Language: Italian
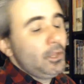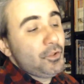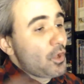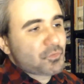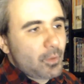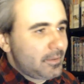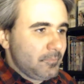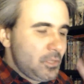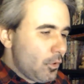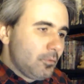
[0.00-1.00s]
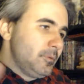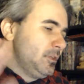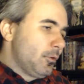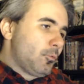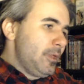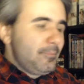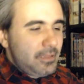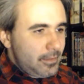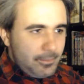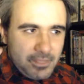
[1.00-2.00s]
No, Square, io, io qui
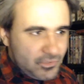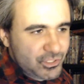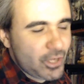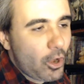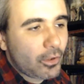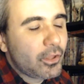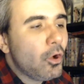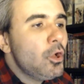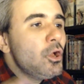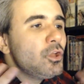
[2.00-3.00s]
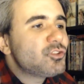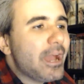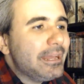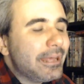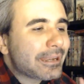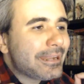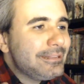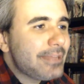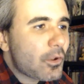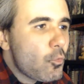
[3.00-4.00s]
mi, mi, inginocchio. Cioè,
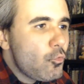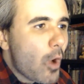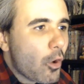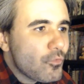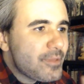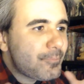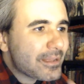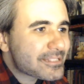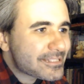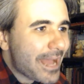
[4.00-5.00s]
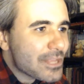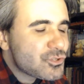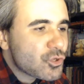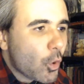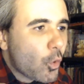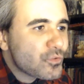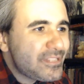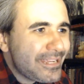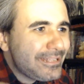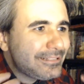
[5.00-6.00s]
rendere un luogo di passaggio
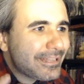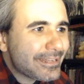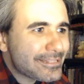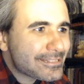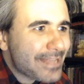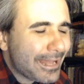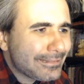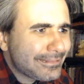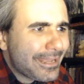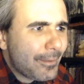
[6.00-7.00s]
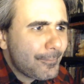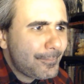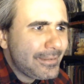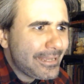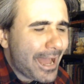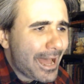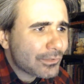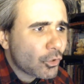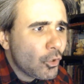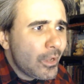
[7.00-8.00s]
così interessante,
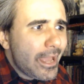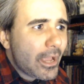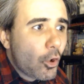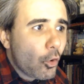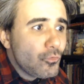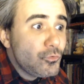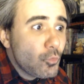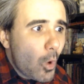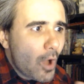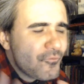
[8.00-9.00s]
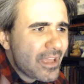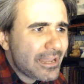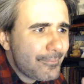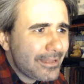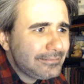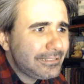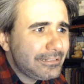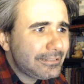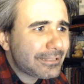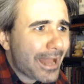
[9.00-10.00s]
ampliato e con nuovi elementi
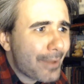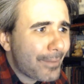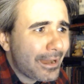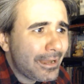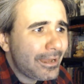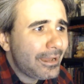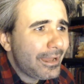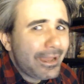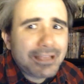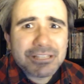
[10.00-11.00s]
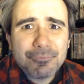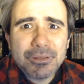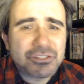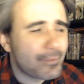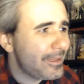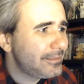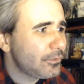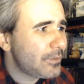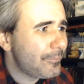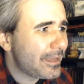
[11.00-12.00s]
di trama è semplicemente
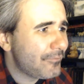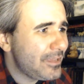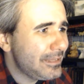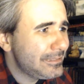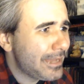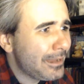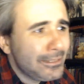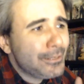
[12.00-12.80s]
una meraviglia.